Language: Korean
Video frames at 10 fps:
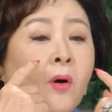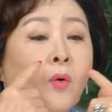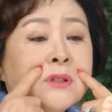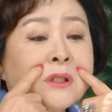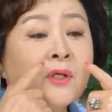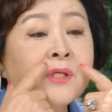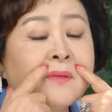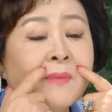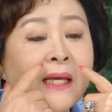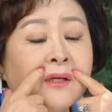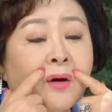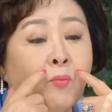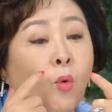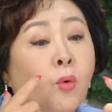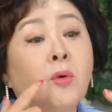혹시 선생님 나 이거
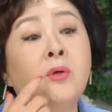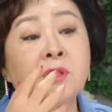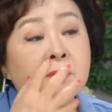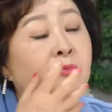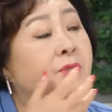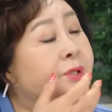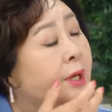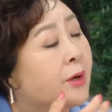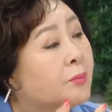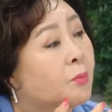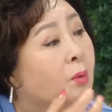뭐를 심었어요?